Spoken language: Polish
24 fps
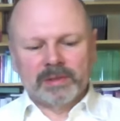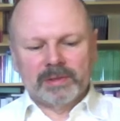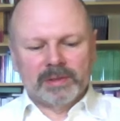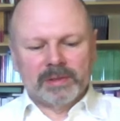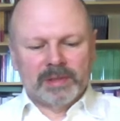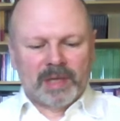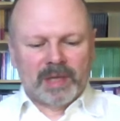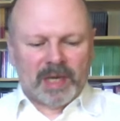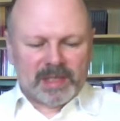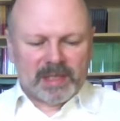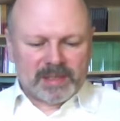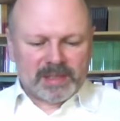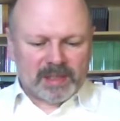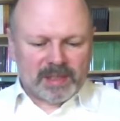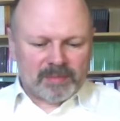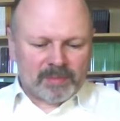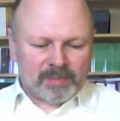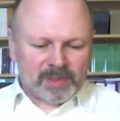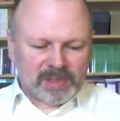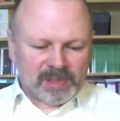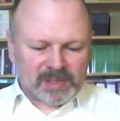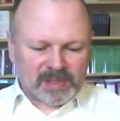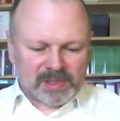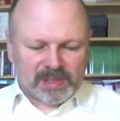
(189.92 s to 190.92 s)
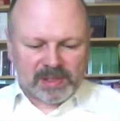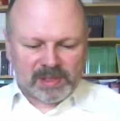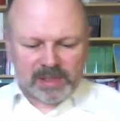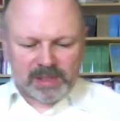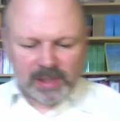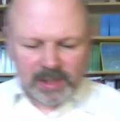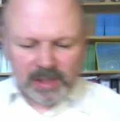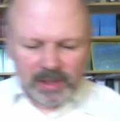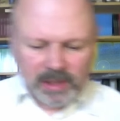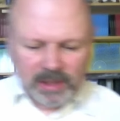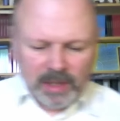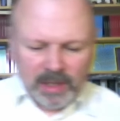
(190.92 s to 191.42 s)
razem
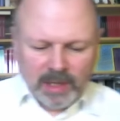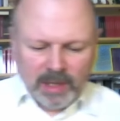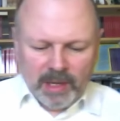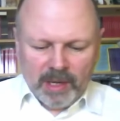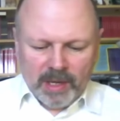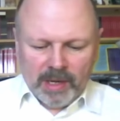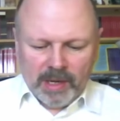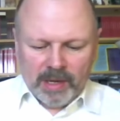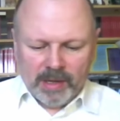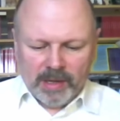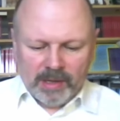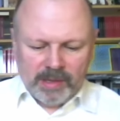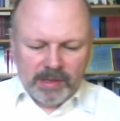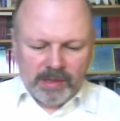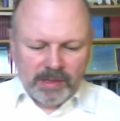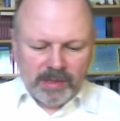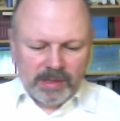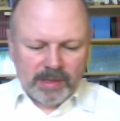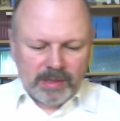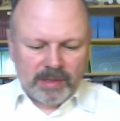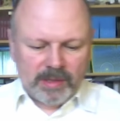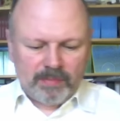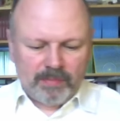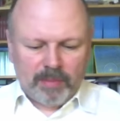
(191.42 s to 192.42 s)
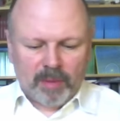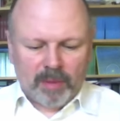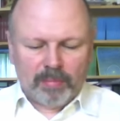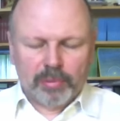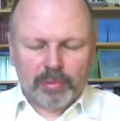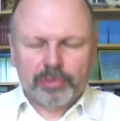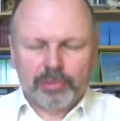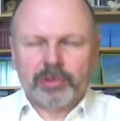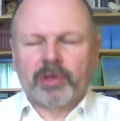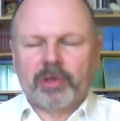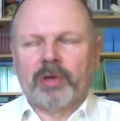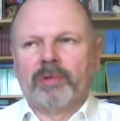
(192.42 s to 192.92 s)
z
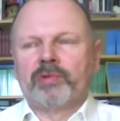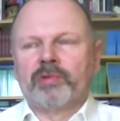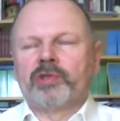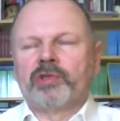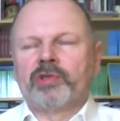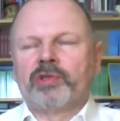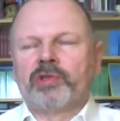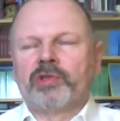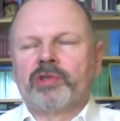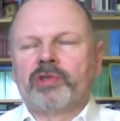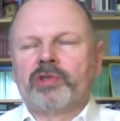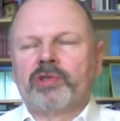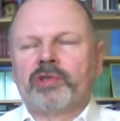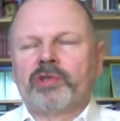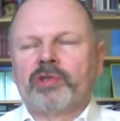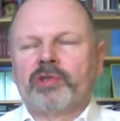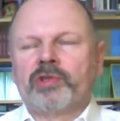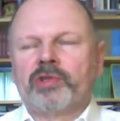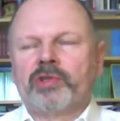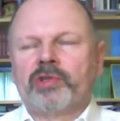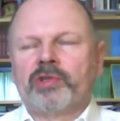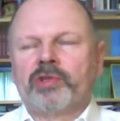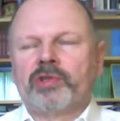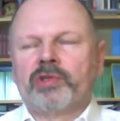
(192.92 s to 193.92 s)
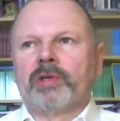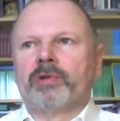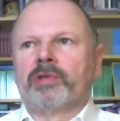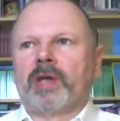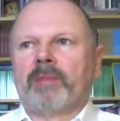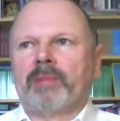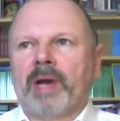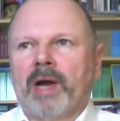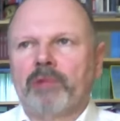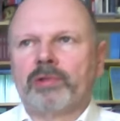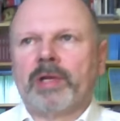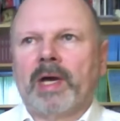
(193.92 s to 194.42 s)
pobudką Grzegorza Brauna
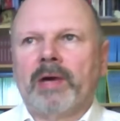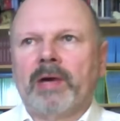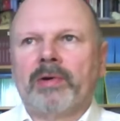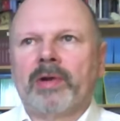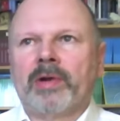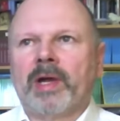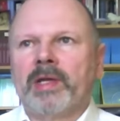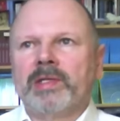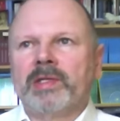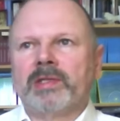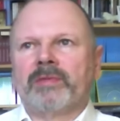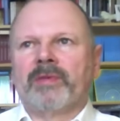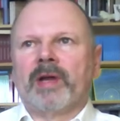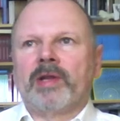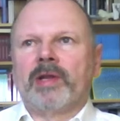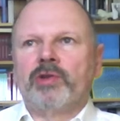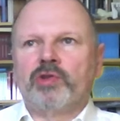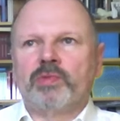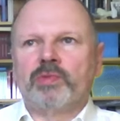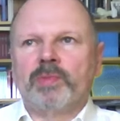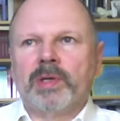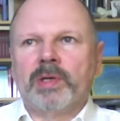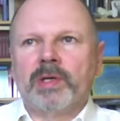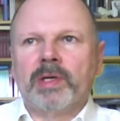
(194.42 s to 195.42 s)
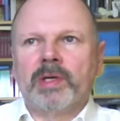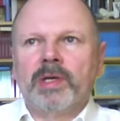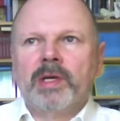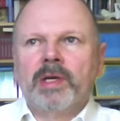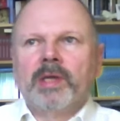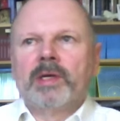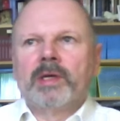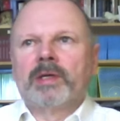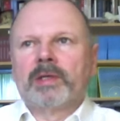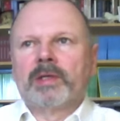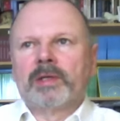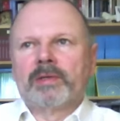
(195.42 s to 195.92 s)
organizowaliśmy
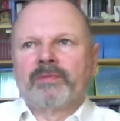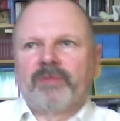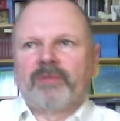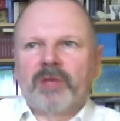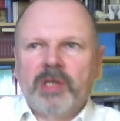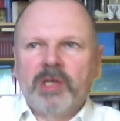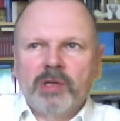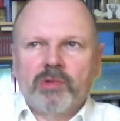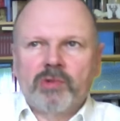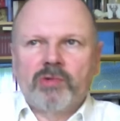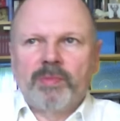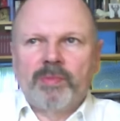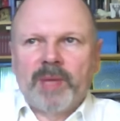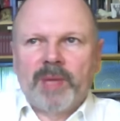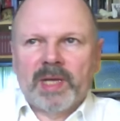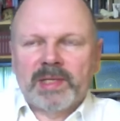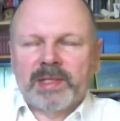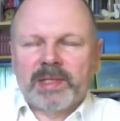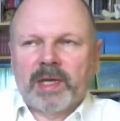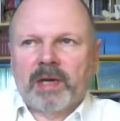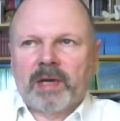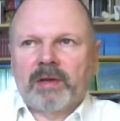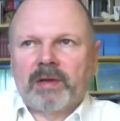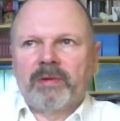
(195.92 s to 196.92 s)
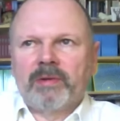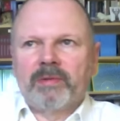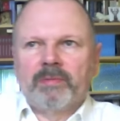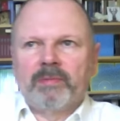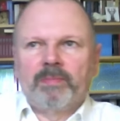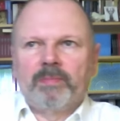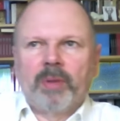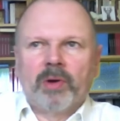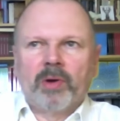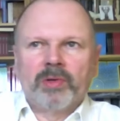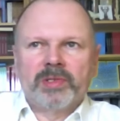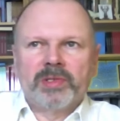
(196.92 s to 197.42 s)
w kilku miastach
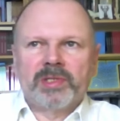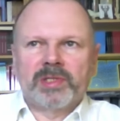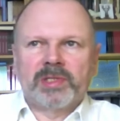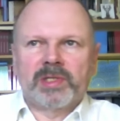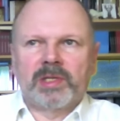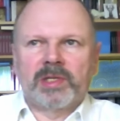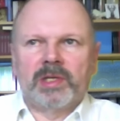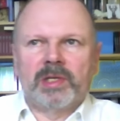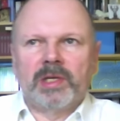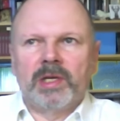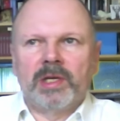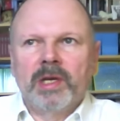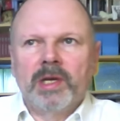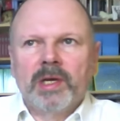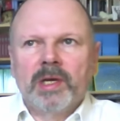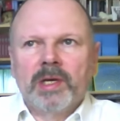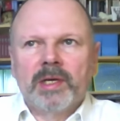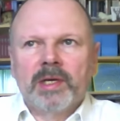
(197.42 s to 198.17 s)
Polski